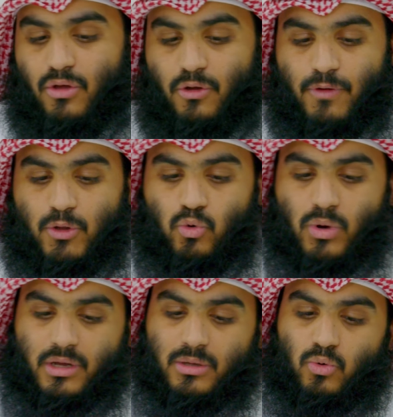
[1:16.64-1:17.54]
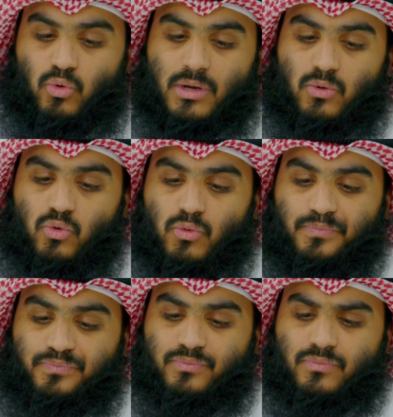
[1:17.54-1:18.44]
فتوقرونه
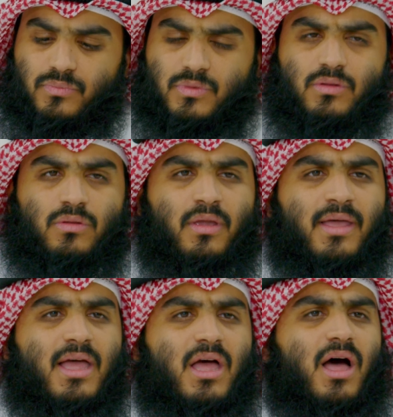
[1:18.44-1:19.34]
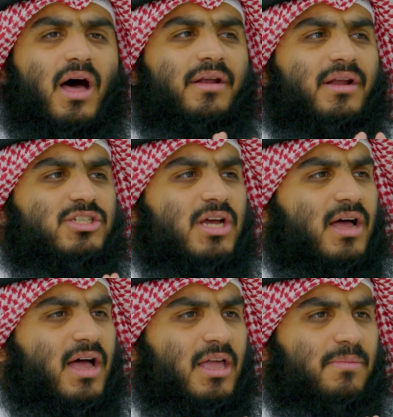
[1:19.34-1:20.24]

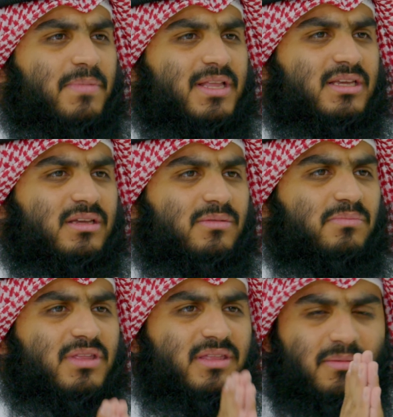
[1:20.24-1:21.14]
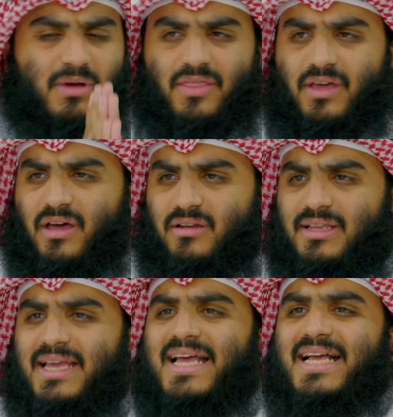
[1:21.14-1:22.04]
الرجاء احبتي مثل ما ذكرت
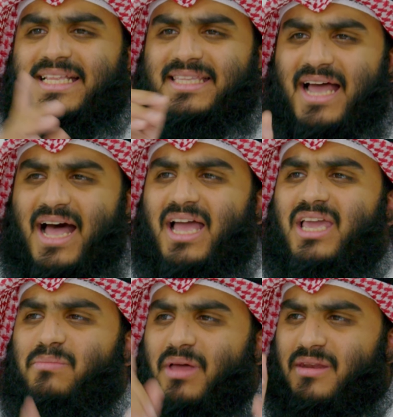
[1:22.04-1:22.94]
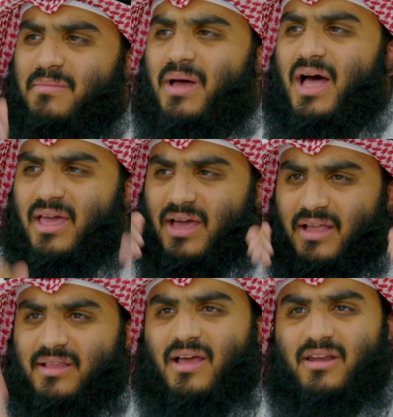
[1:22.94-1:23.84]
دائما ما
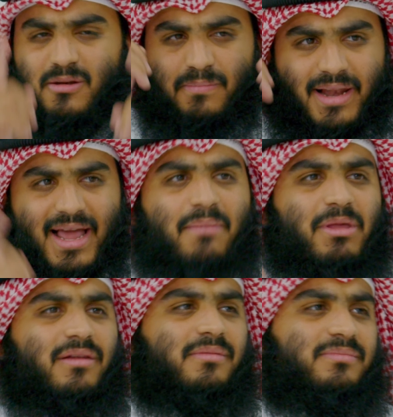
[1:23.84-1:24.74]
يقترن بالعمل